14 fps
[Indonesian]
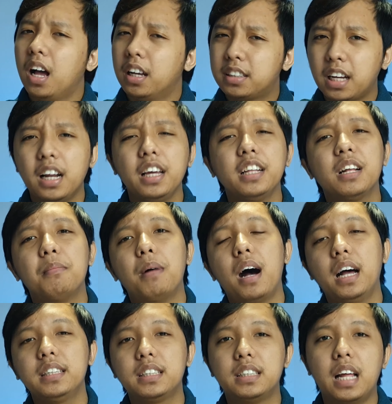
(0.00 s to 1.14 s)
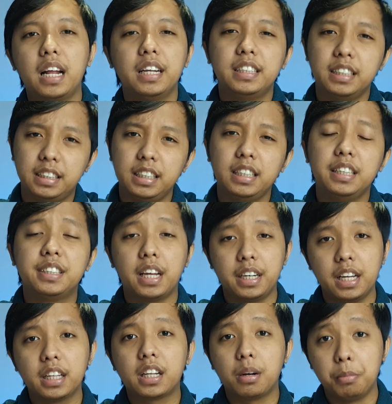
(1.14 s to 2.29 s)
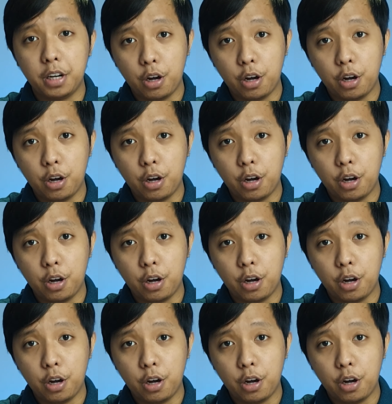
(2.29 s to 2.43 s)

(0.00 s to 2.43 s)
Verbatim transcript: Sekarang kita bahas dari sisi desainnya terlebih